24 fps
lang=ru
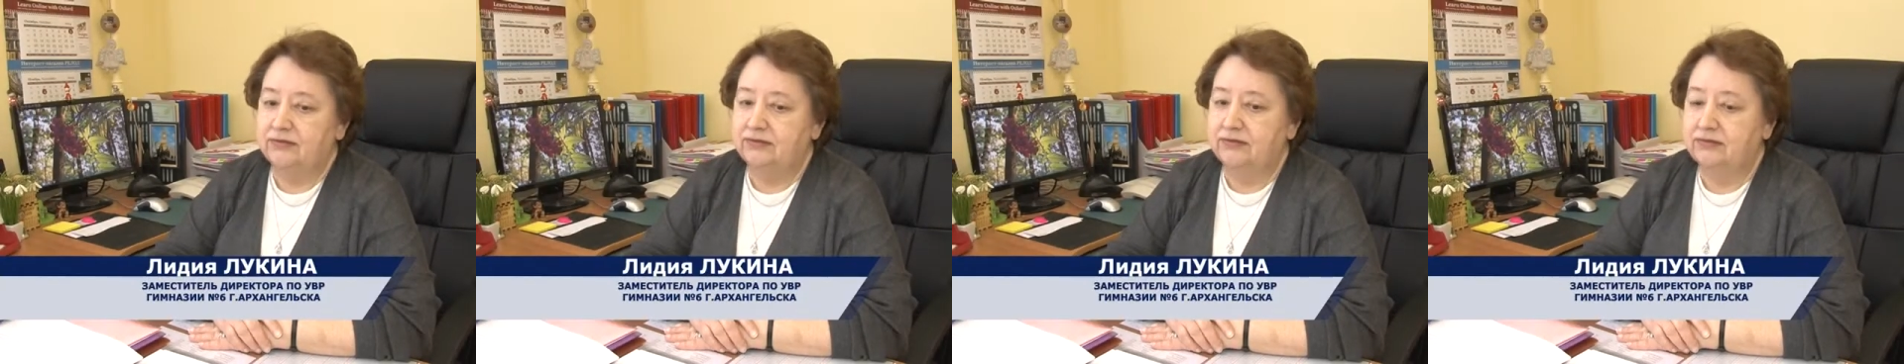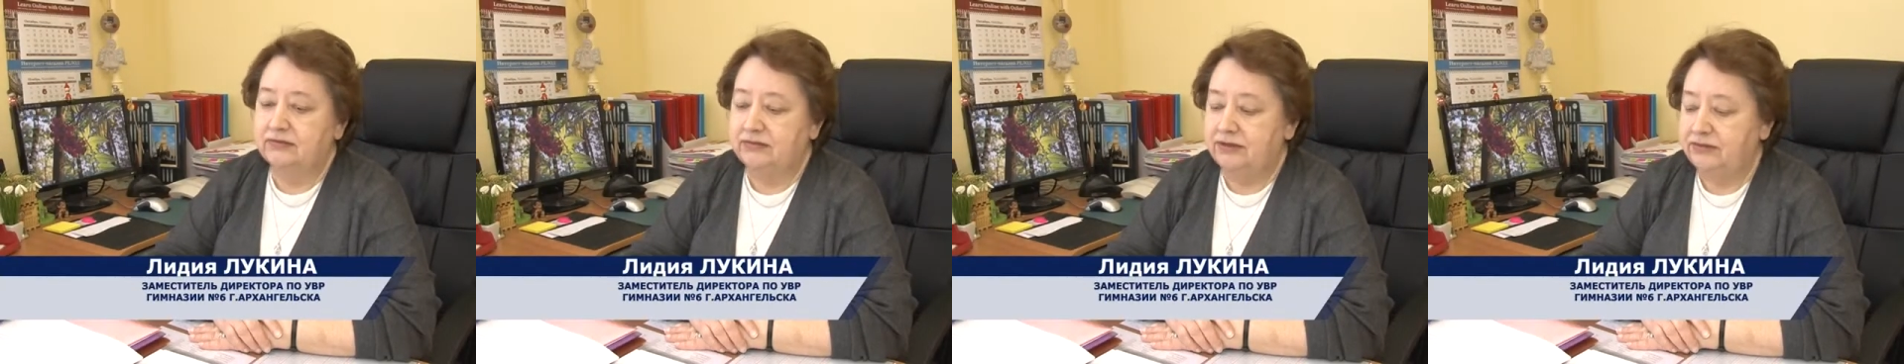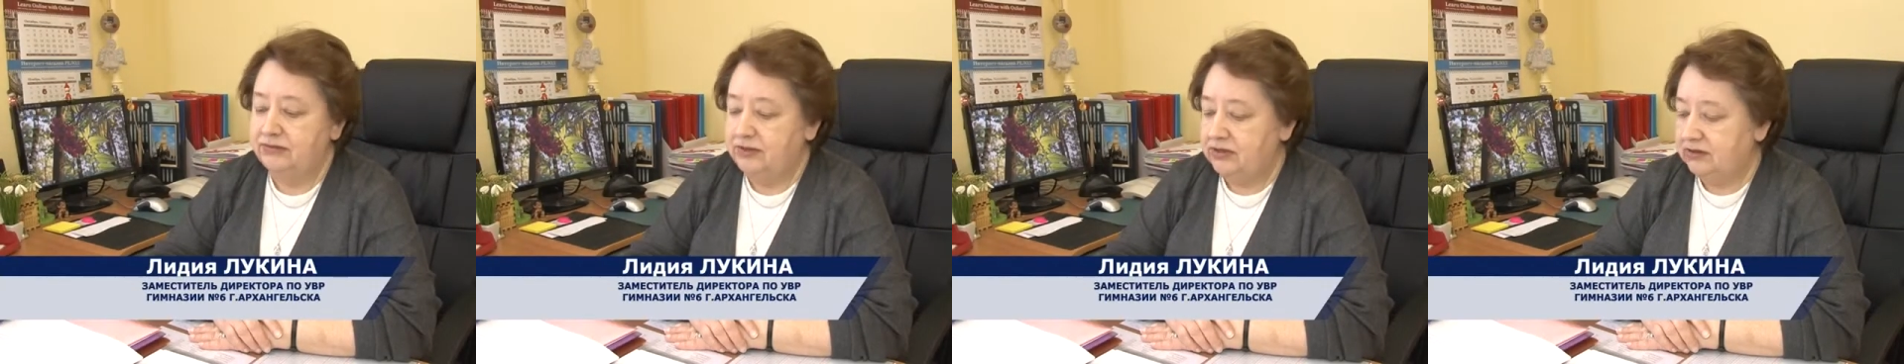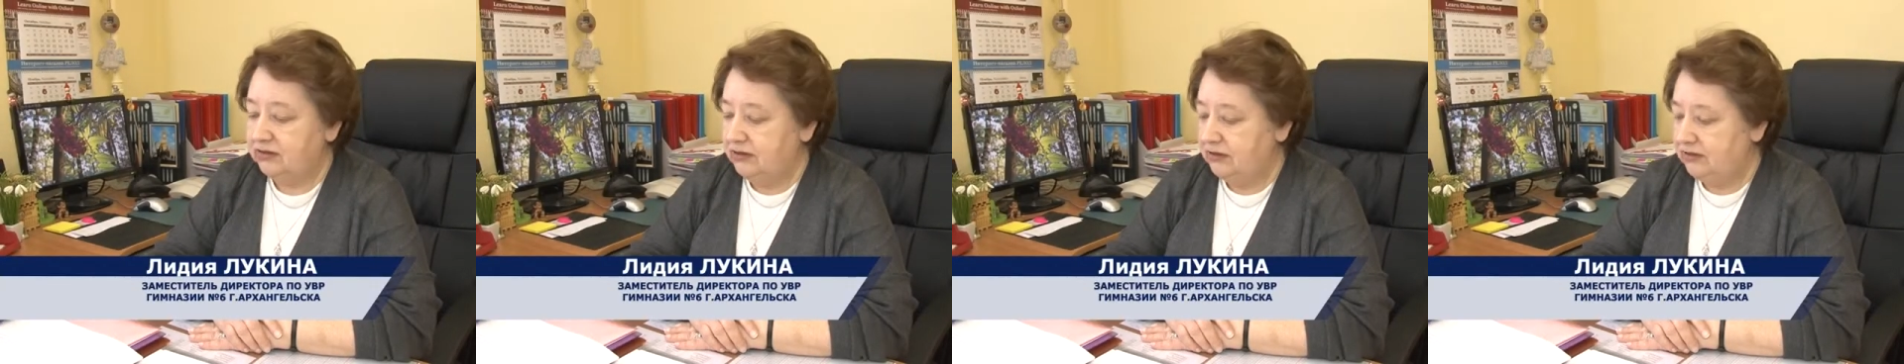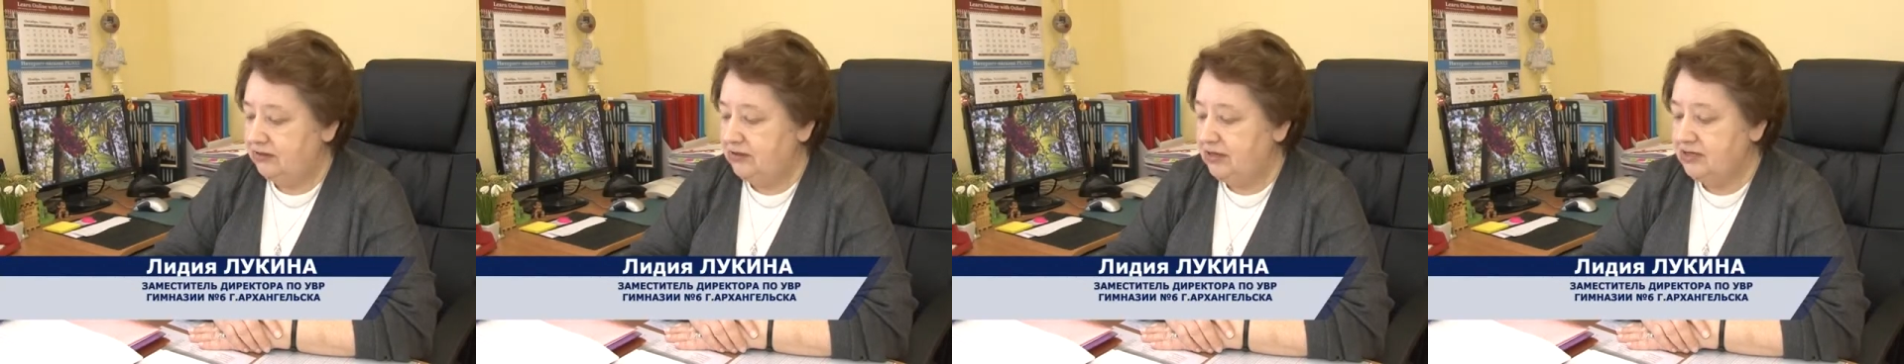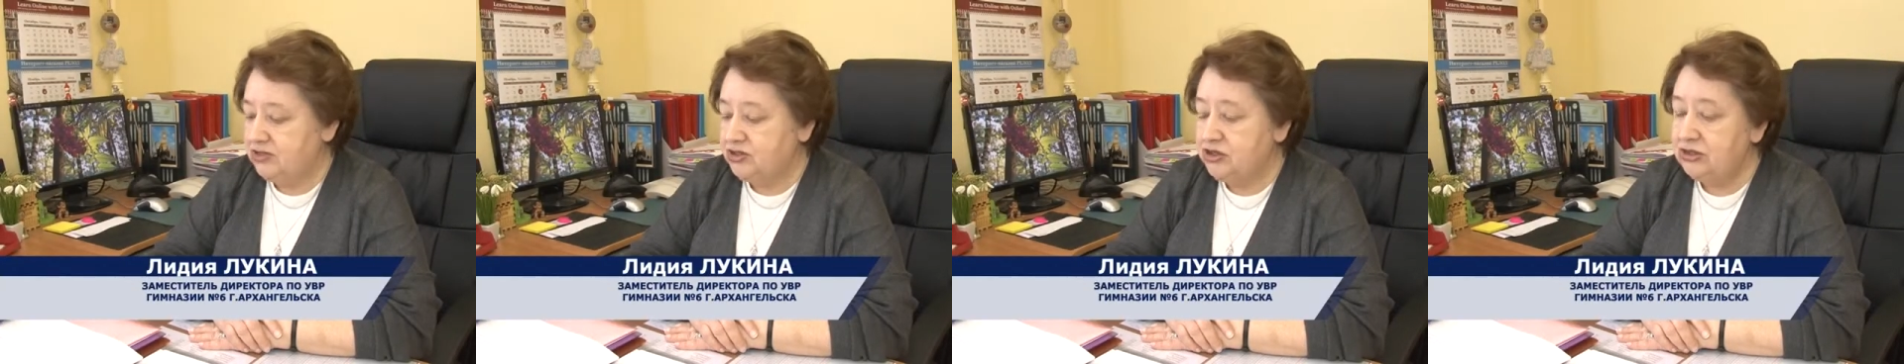наверное,
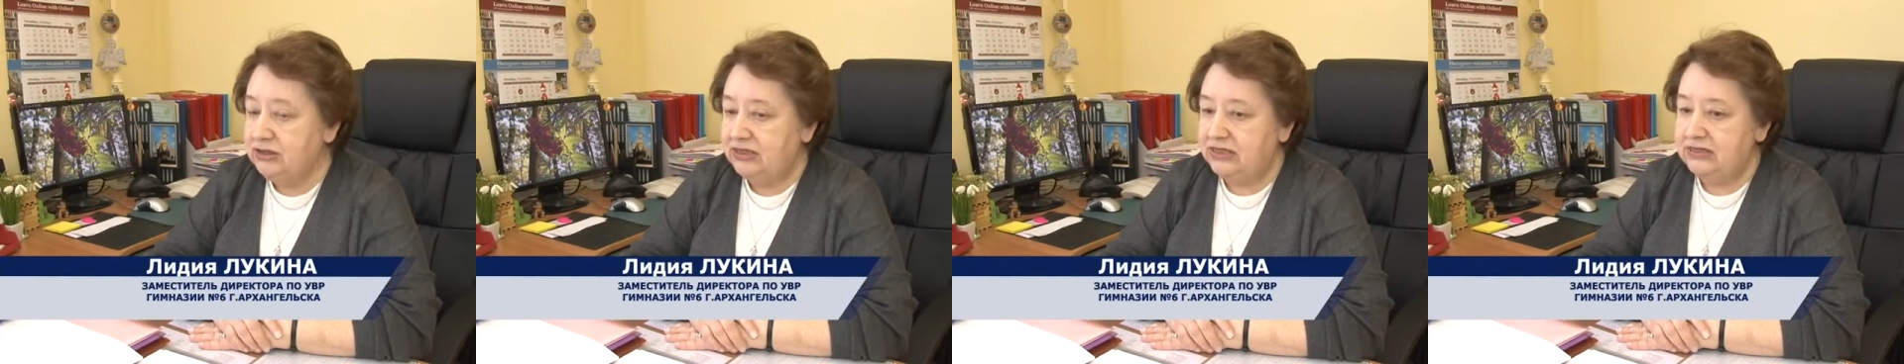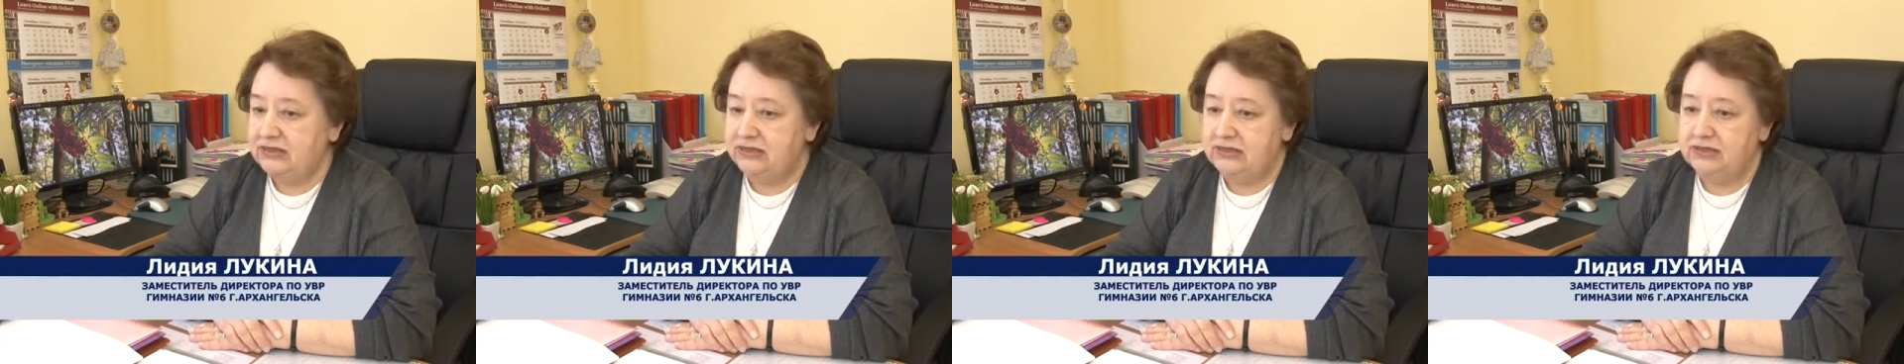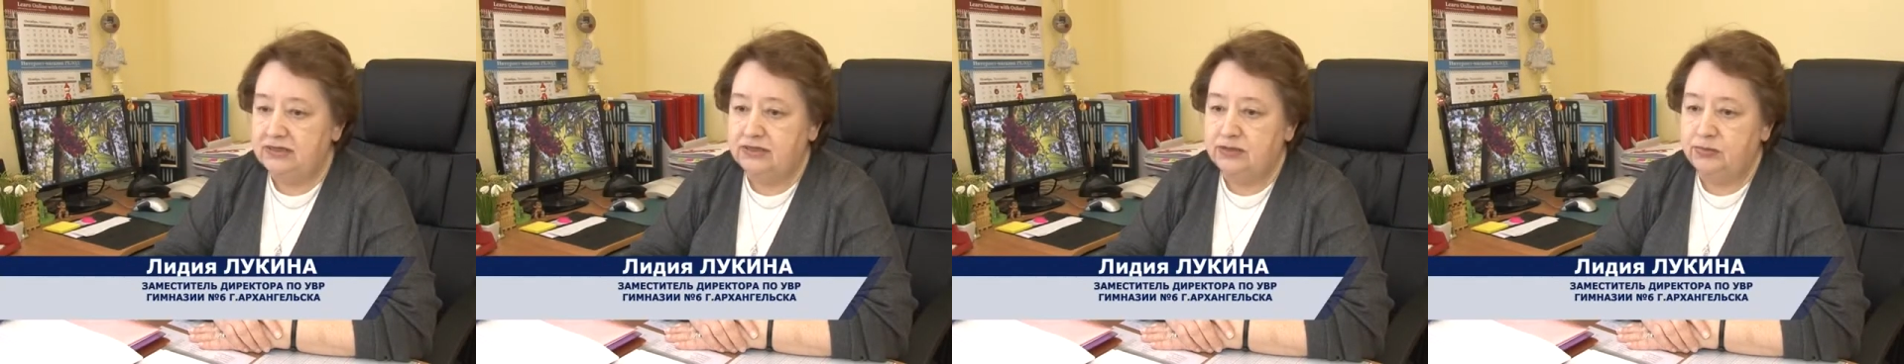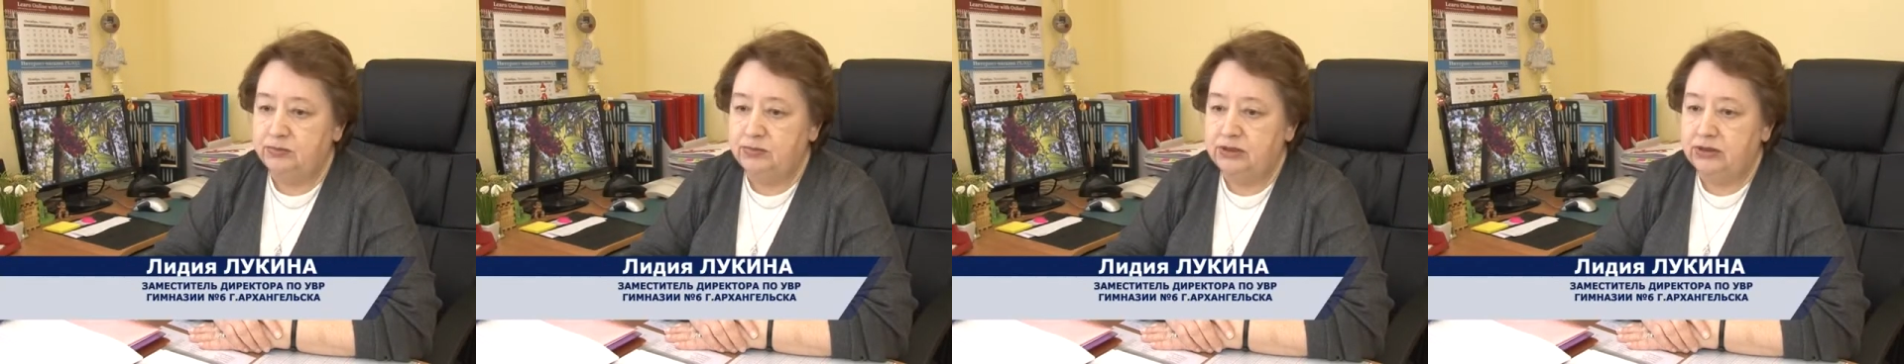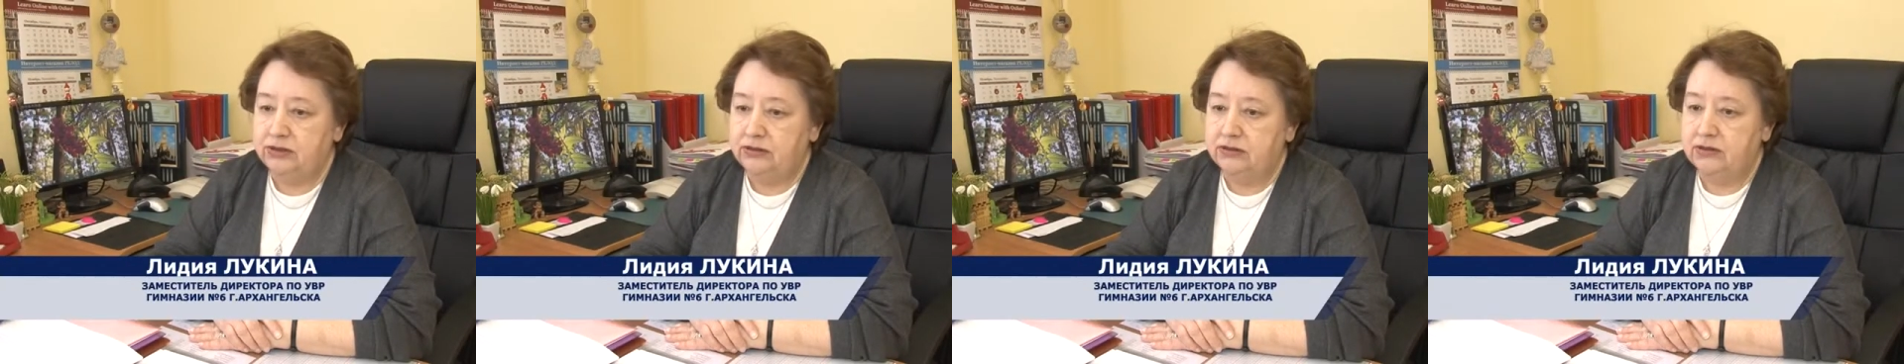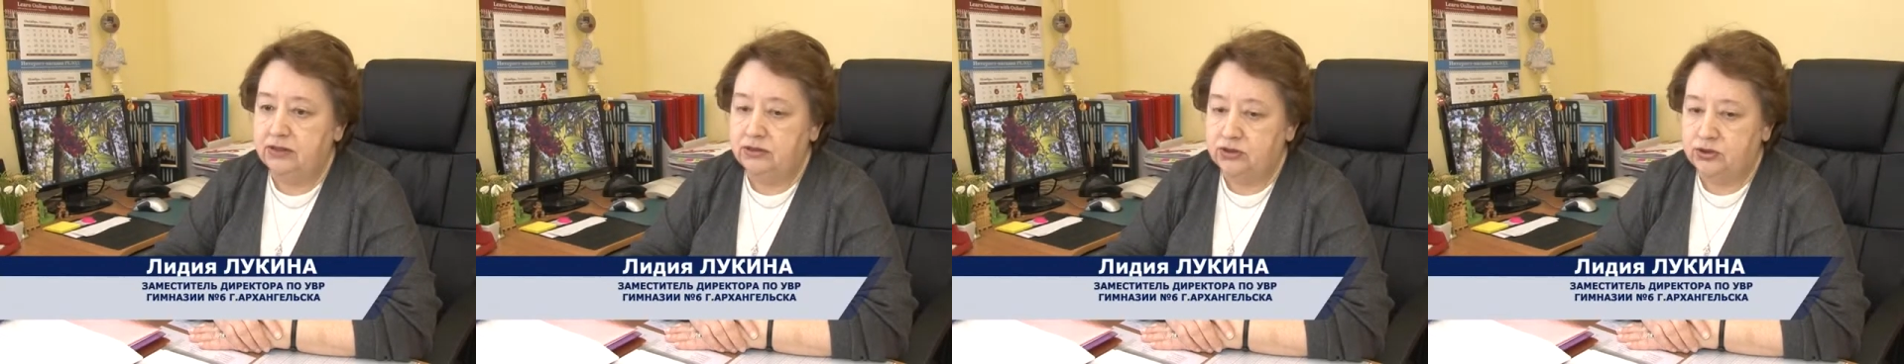неожиданности быть не
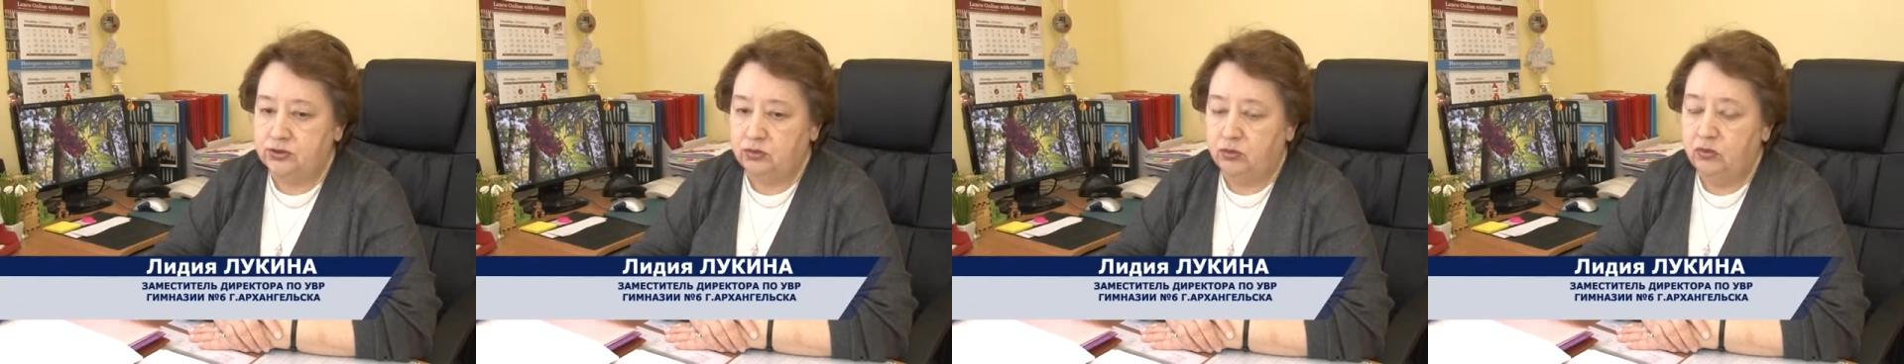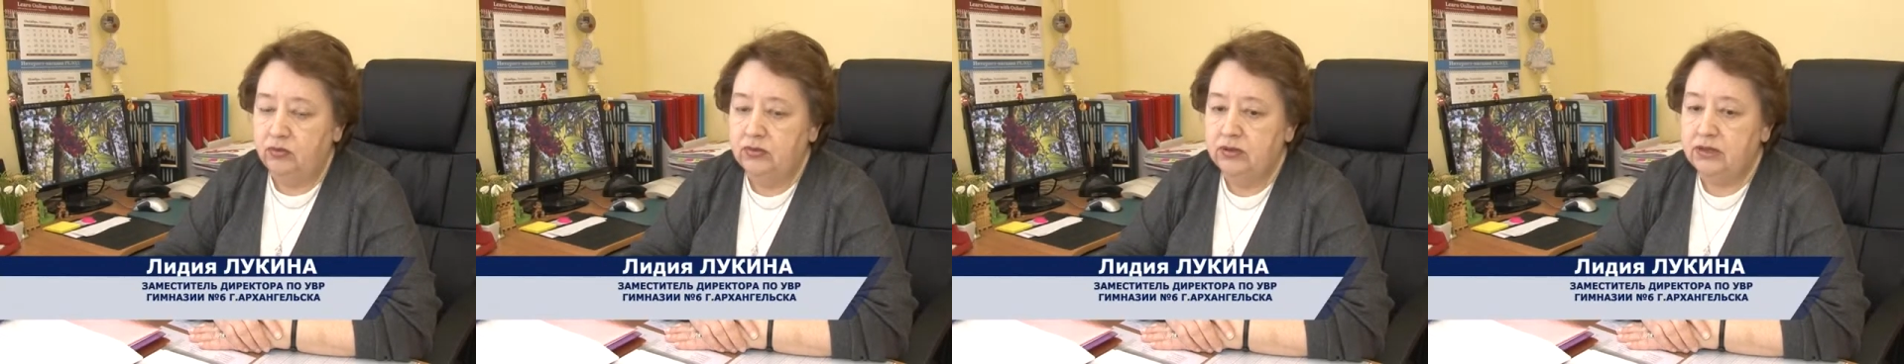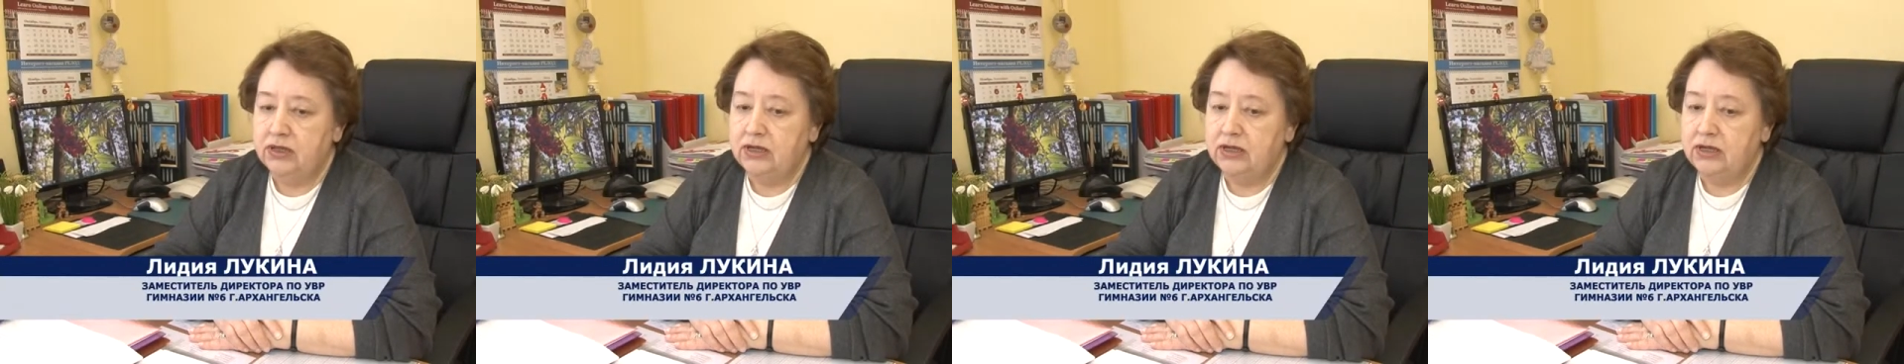должно,